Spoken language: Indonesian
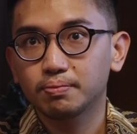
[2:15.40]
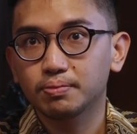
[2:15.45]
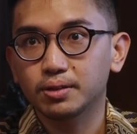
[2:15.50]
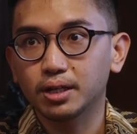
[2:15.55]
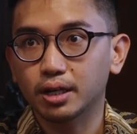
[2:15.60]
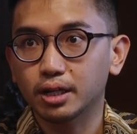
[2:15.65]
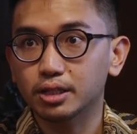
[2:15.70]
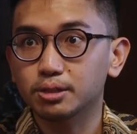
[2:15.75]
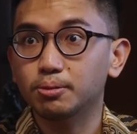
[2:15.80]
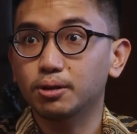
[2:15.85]

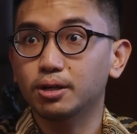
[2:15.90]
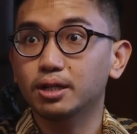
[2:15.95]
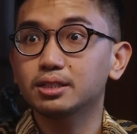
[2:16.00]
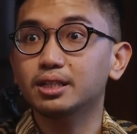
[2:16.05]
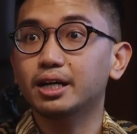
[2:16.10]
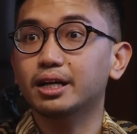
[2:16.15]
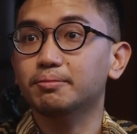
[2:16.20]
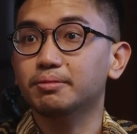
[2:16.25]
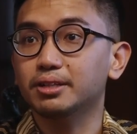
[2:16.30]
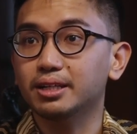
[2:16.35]
ya responnya
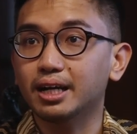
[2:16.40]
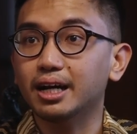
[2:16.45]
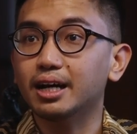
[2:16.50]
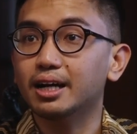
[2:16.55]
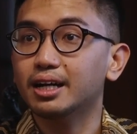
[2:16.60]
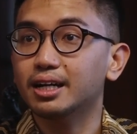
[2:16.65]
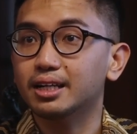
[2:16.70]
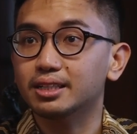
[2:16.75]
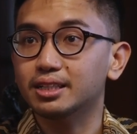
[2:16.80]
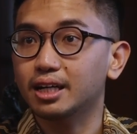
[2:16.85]
sangat
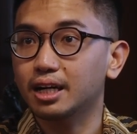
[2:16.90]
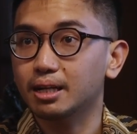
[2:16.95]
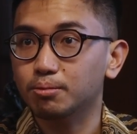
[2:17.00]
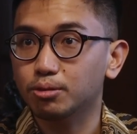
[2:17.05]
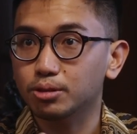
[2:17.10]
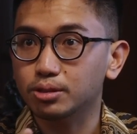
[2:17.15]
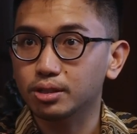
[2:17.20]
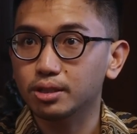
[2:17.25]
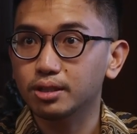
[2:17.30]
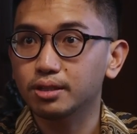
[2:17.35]
menyenangkan sangat
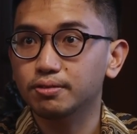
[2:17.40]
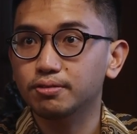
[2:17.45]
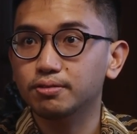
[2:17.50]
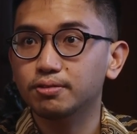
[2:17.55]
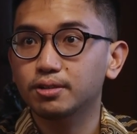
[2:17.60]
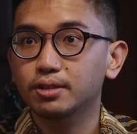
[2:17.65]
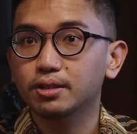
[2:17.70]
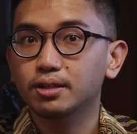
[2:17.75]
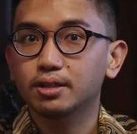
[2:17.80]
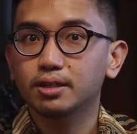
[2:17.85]
positif
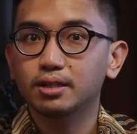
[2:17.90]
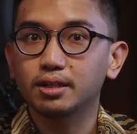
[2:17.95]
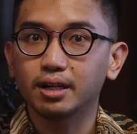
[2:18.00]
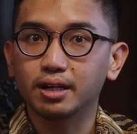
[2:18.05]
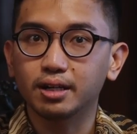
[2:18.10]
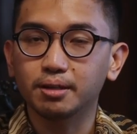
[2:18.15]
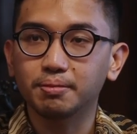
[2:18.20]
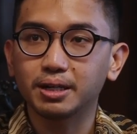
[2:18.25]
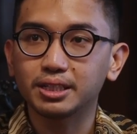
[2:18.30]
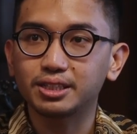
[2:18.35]

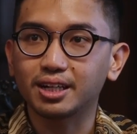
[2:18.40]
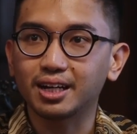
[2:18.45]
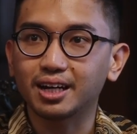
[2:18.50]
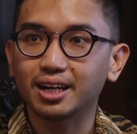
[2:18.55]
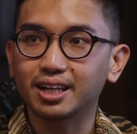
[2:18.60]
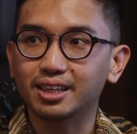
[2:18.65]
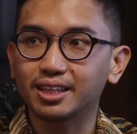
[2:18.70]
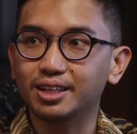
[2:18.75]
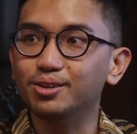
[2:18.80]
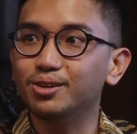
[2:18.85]
dari
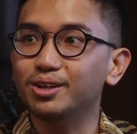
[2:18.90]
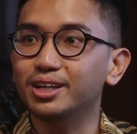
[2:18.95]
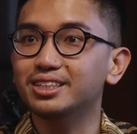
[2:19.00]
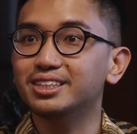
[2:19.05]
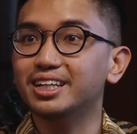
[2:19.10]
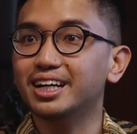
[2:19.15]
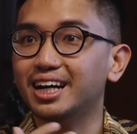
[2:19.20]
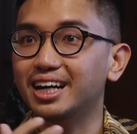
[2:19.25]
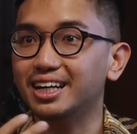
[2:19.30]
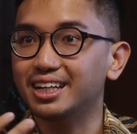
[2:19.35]
masyarakat
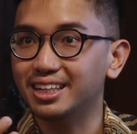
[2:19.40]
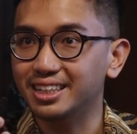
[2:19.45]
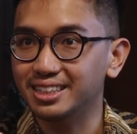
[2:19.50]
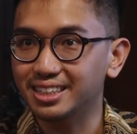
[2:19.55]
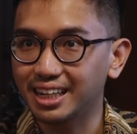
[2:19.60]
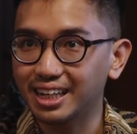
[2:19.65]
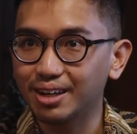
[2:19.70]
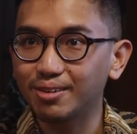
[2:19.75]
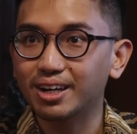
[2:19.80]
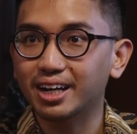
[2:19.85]
Indonesia yang ada di
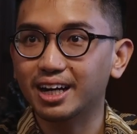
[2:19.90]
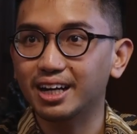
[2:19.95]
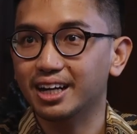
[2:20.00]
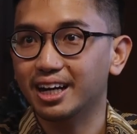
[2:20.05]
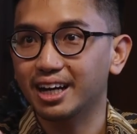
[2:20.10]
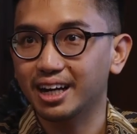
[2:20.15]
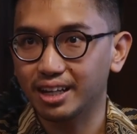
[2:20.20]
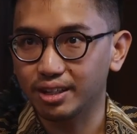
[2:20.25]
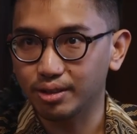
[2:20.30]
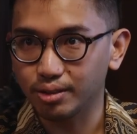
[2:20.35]
sana warga
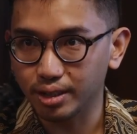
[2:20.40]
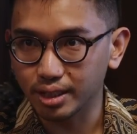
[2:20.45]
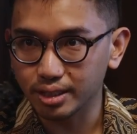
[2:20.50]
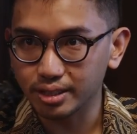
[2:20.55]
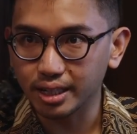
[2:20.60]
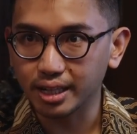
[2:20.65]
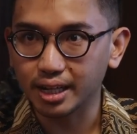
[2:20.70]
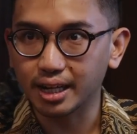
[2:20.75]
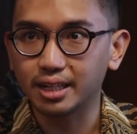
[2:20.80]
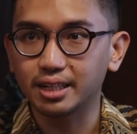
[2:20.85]
negara
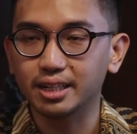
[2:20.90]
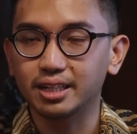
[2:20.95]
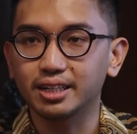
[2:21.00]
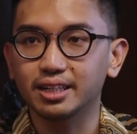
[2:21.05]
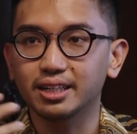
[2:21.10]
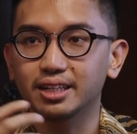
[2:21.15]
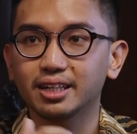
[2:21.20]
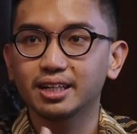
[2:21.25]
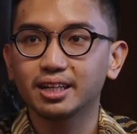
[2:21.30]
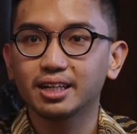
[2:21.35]
Indonesia yang ada
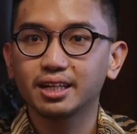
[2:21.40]
di